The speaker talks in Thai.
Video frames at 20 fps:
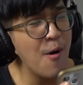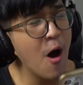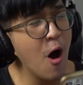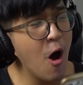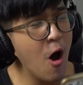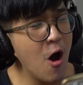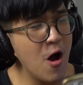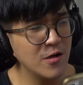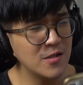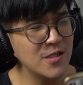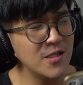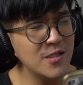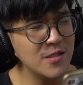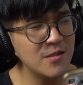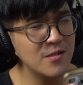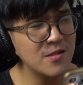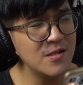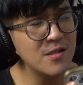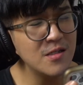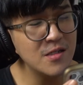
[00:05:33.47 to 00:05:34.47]
เฮอร์จิ
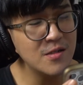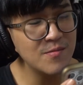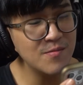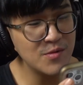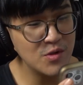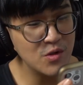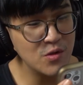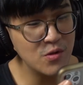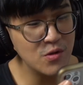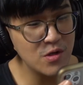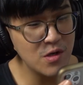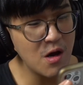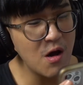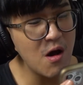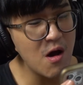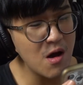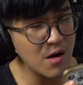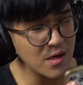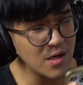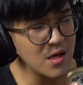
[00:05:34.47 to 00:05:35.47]
นทิมหู
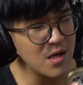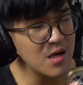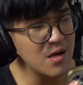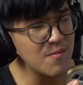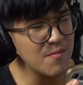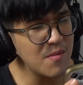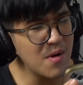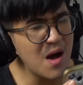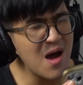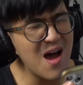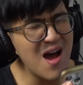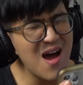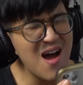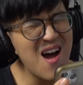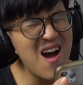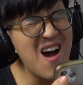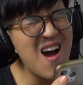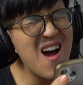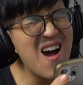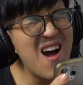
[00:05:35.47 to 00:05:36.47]
ยานิมา
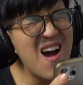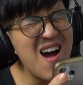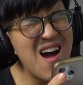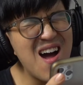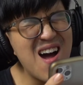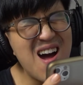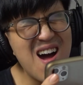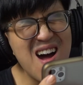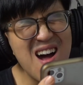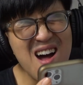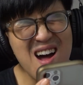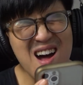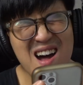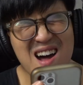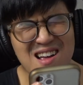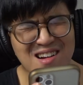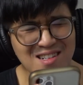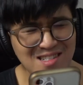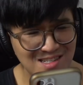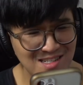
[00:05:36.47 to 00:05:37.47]

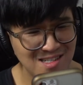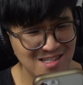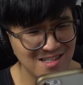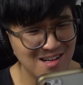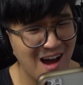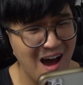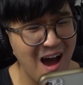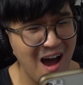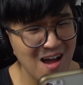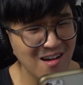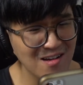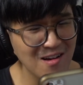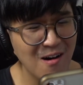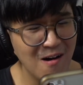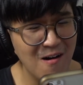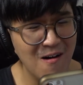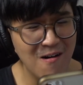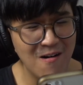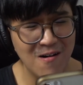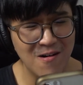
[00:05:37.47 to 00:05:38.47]
นนาย
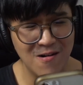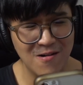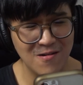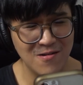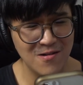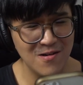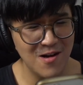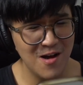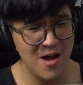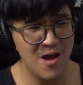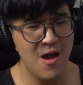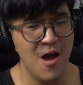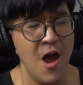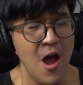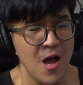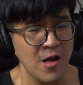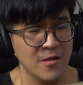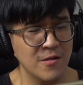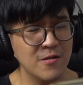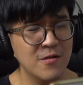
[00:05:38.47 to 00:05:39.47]

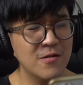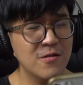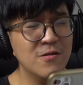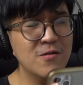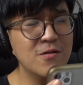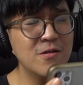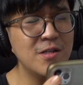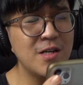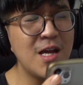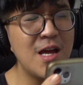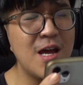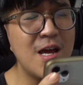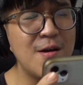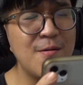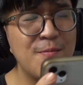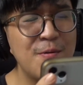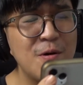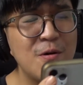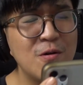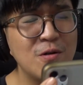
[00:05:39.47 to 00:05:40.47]
โนูเน
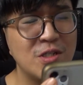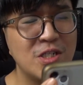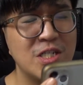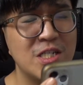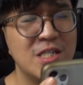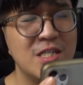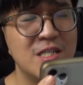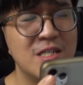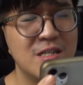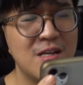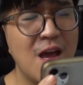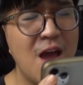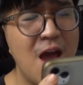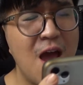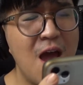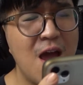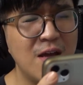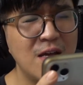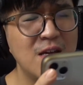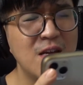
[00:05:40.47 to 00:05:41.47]
ผู้ชีแก
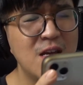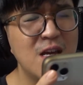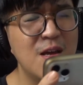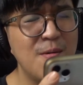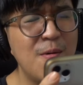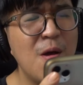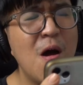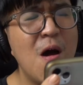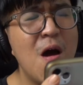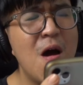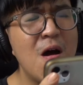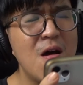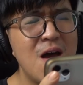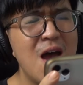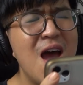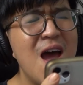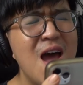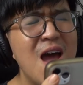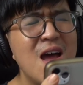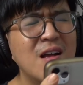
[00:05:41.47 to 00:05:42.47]
อีเพีย
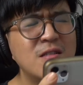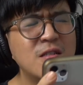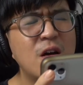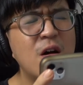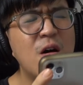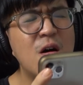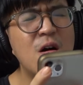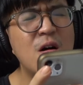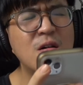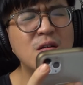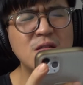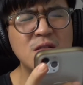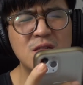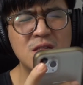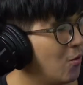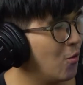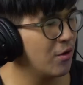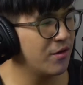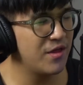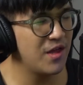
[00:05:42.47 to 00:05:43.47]
เฮชอน
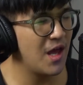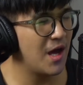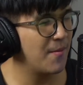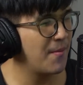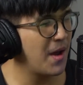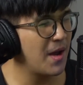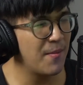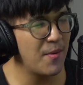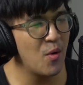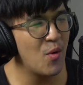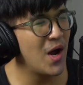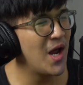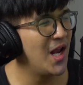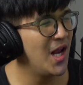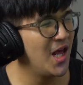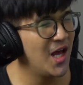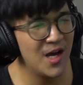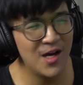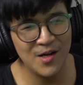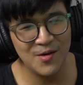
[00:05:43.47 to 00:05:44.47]
โอ้เสียงแม่งไม่ไหว
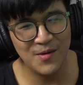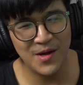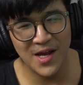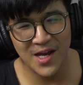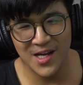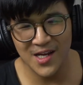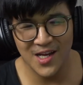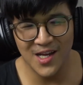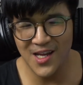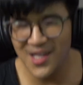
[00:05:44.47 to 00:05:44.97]
เลยอะแม่งเลย